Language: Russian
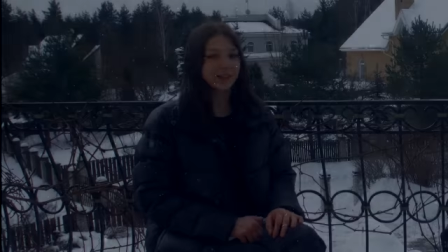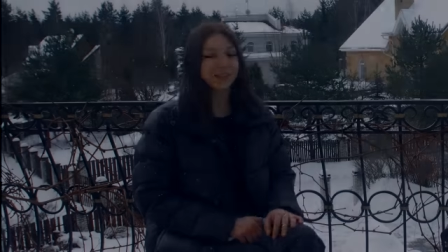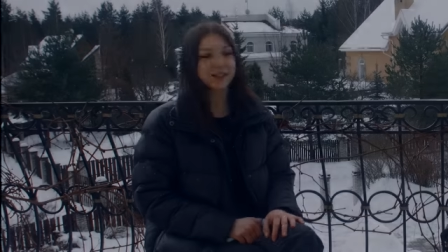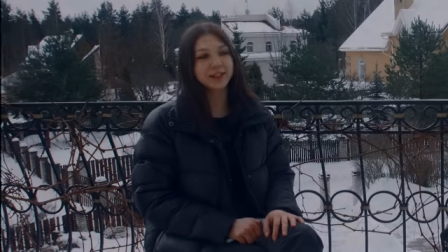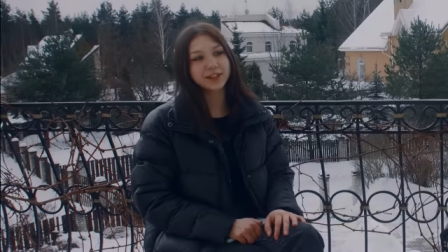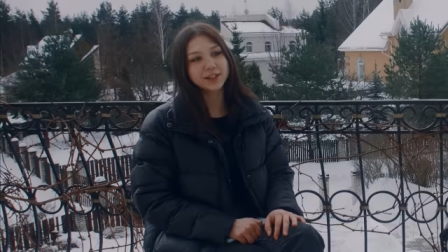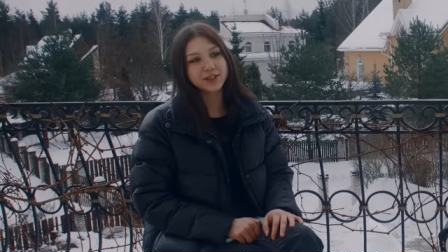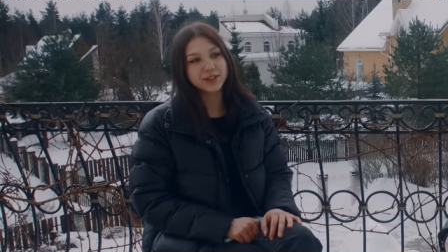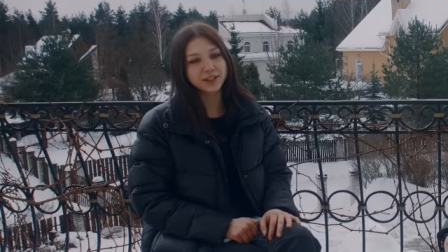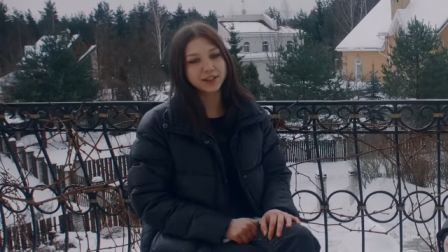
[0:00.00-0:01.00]
А я
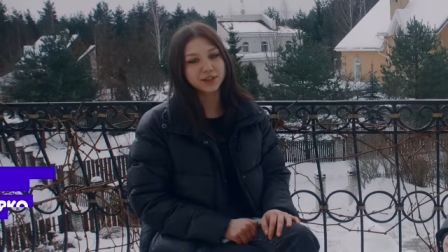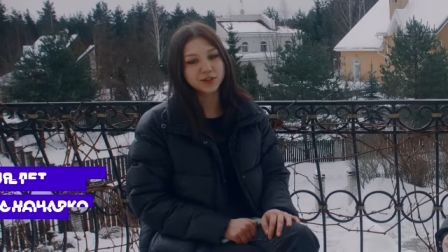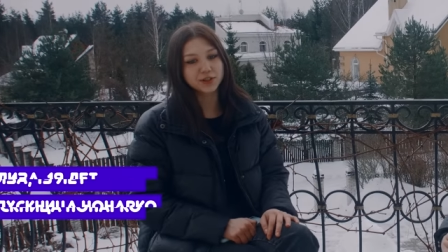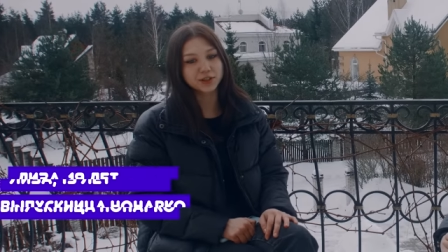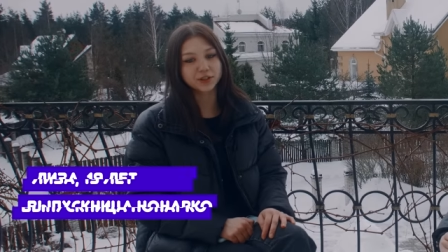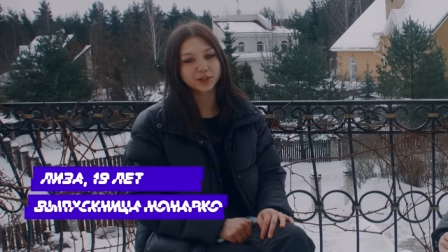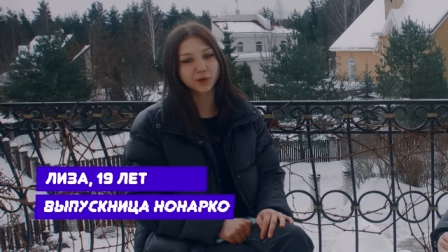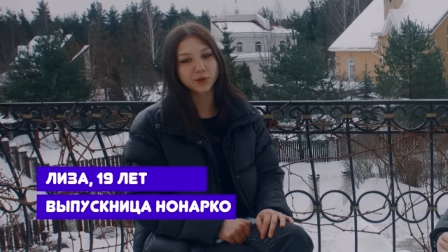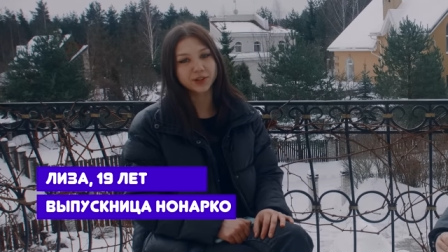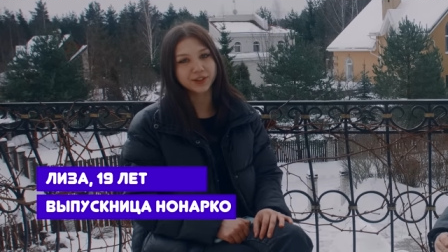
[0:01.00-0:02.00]
Лиза из
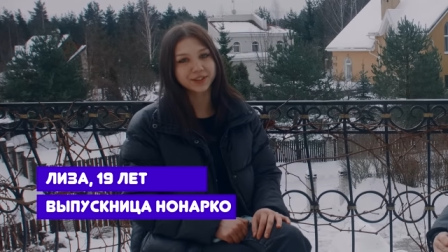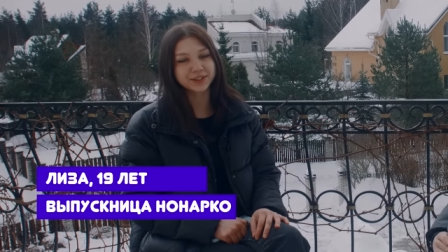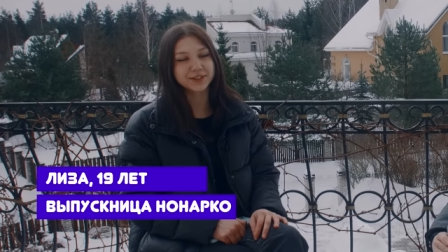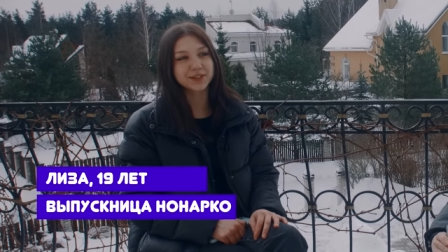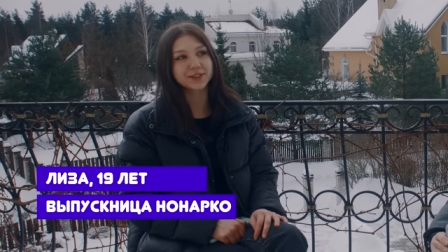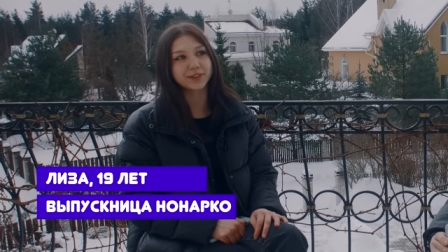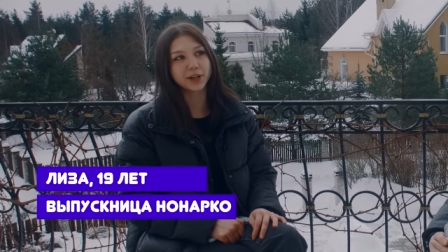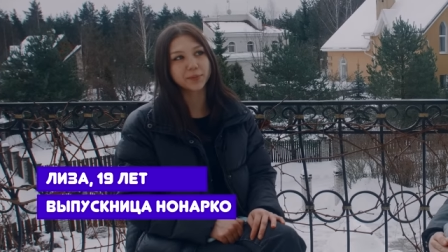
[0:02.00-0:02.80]
ролика «Солевая